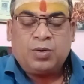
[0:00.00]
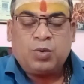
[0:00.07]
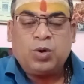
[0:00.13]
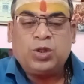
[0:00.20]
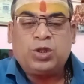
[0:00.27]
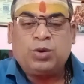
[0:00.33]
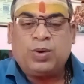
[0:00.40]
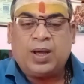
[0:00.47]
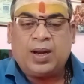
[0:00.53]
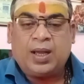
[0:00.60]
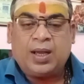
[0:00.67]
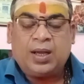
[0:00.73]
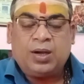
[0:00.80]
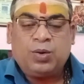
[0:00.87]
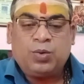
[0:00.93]
கொடுத்து வர
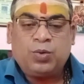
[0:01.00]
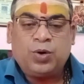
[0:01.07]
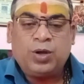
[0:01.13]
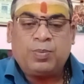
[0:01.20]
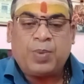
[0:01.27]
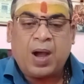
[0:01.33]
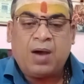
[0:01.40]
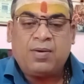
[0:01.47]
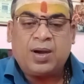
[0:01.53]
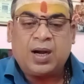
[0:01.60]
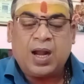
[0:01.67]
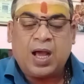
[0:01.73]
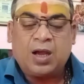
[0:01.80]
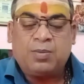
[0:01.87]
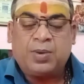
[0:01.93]
உங்களுடைய
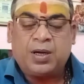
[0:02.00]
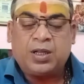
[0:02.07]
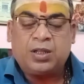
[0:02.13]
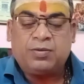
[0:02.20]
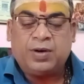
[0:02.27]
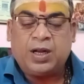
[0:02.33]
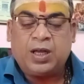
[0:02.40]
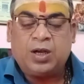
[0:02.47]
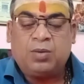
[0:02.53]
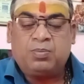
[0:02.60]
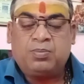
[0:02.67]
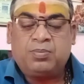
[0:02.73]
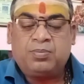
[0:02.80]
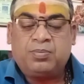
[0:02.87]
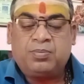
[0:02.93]
பாவங்களாகப்பட்டது விளங்கும்